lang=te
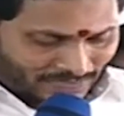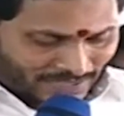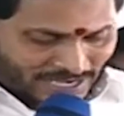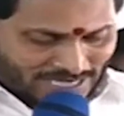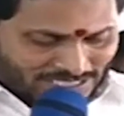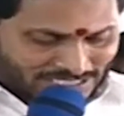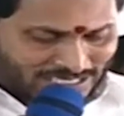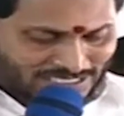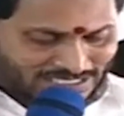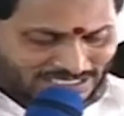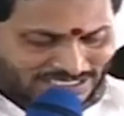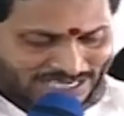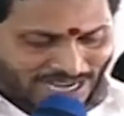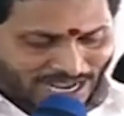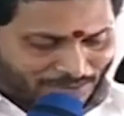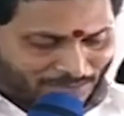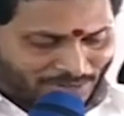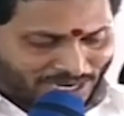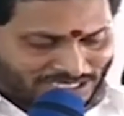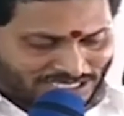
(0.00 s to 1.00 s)
దేశ
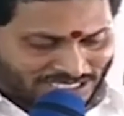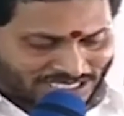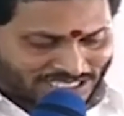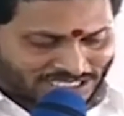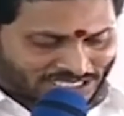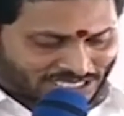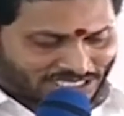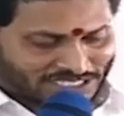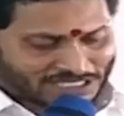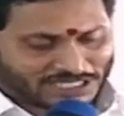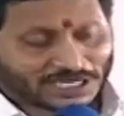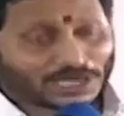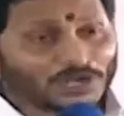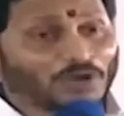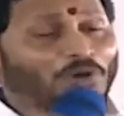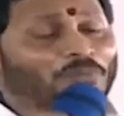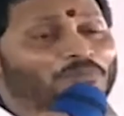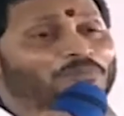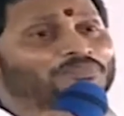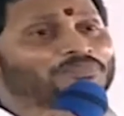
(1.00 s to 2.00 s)
సామాజిక
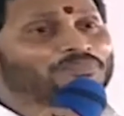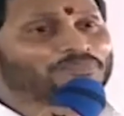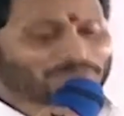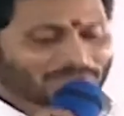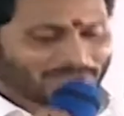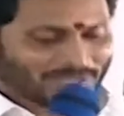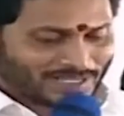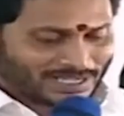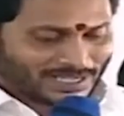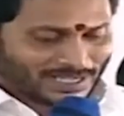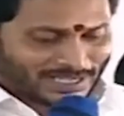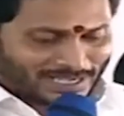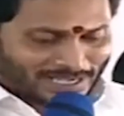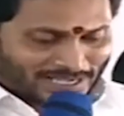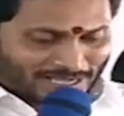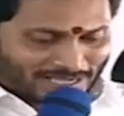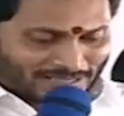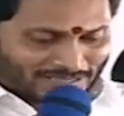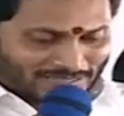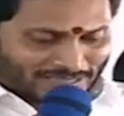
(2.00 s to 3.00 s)
చరిత్రలో
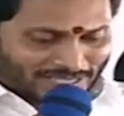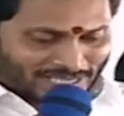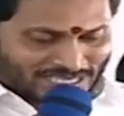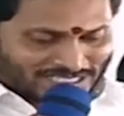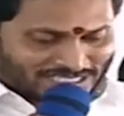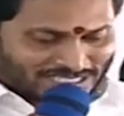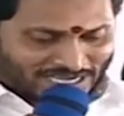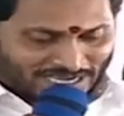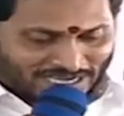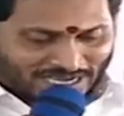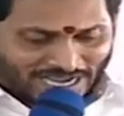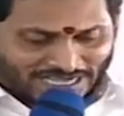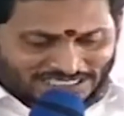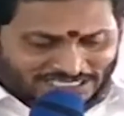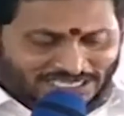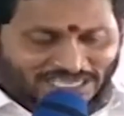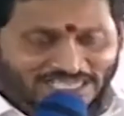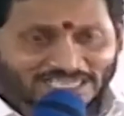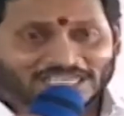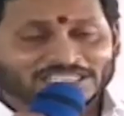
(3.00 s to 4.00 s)
దేశ
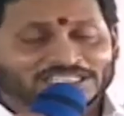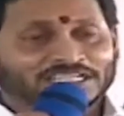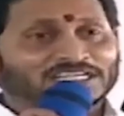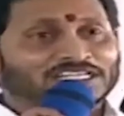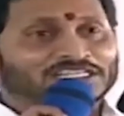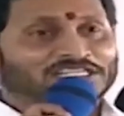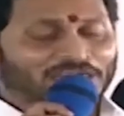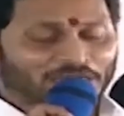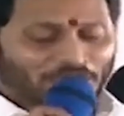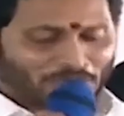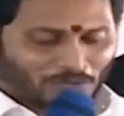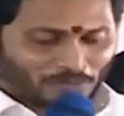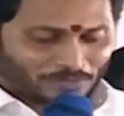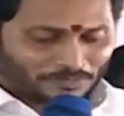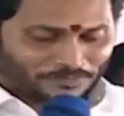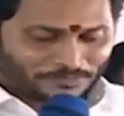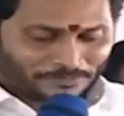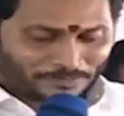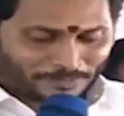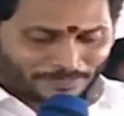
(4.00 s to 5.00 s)
రాజకీయ చరిత్రలో
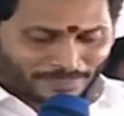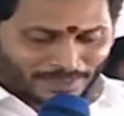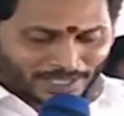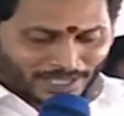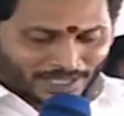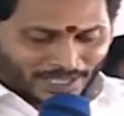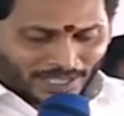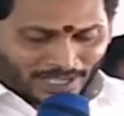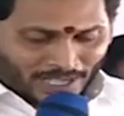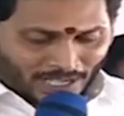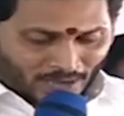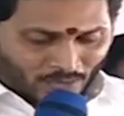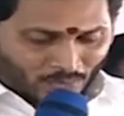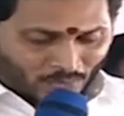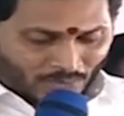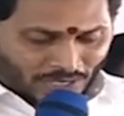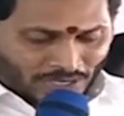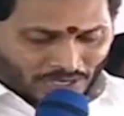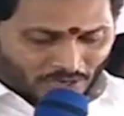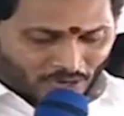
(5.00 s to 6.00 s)

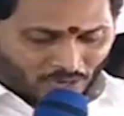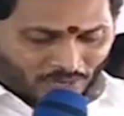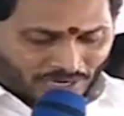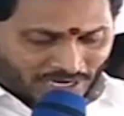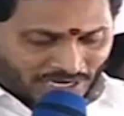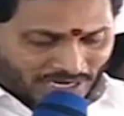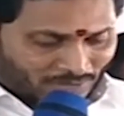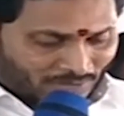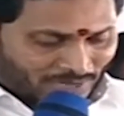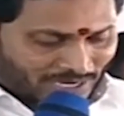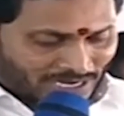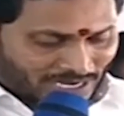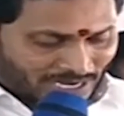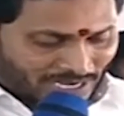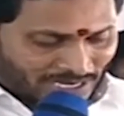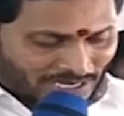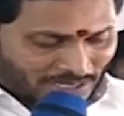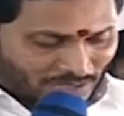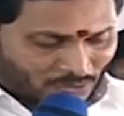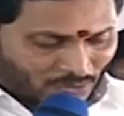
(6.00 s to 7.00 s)
వెనుకబడిన
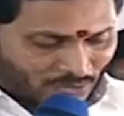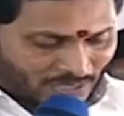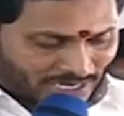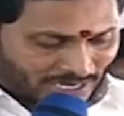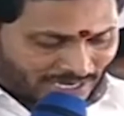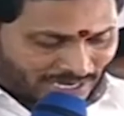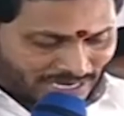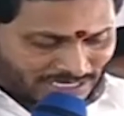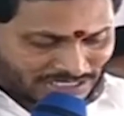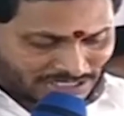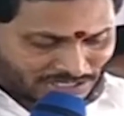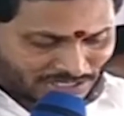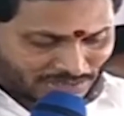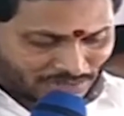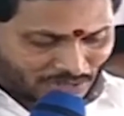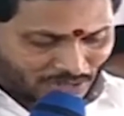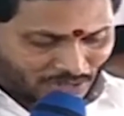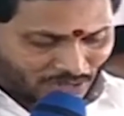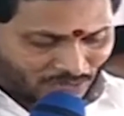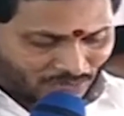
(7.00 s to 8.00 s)
వర్గాలకు ఒక
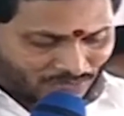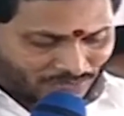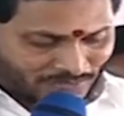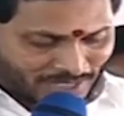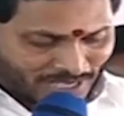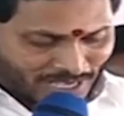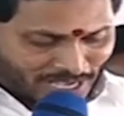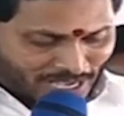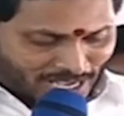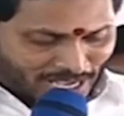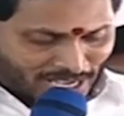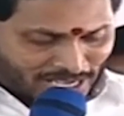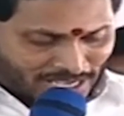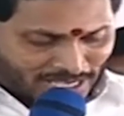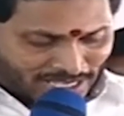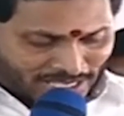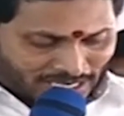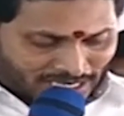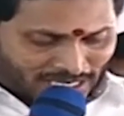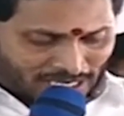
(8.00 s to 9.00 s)
రాష్ట్రంలో
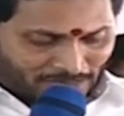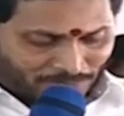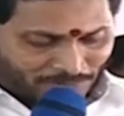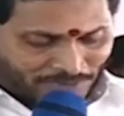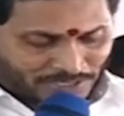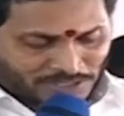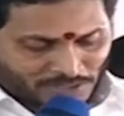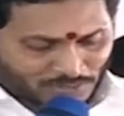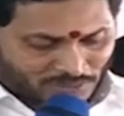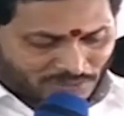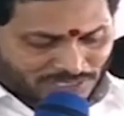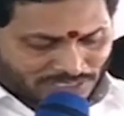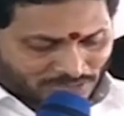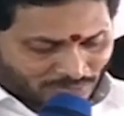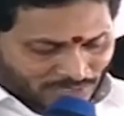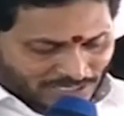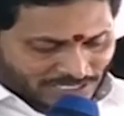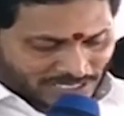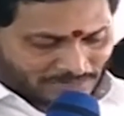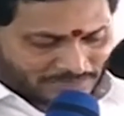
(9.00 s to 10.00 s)
ఇన్ని పదవులు
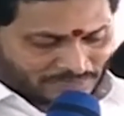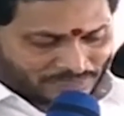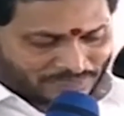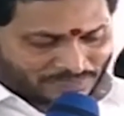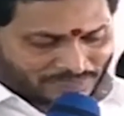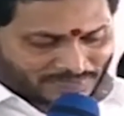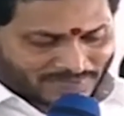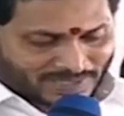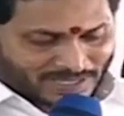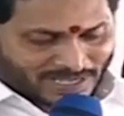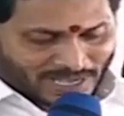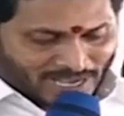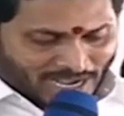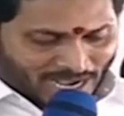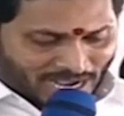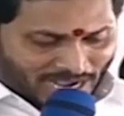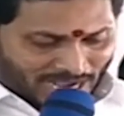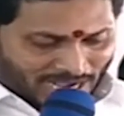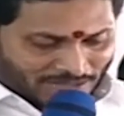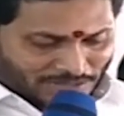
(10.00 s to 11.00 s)
ఇవ్వటం
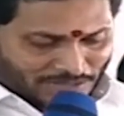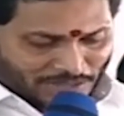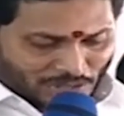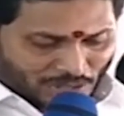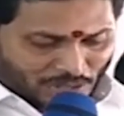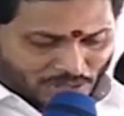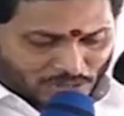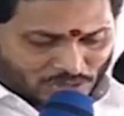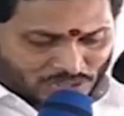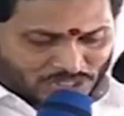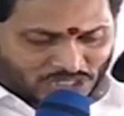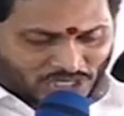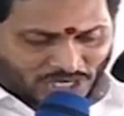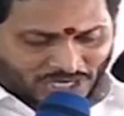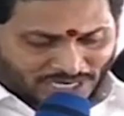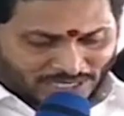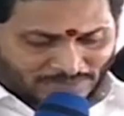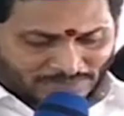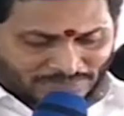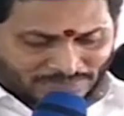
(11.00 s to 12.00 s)
అందులోనూ
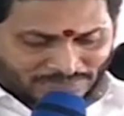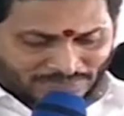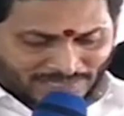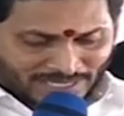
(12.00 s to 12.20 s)
సగం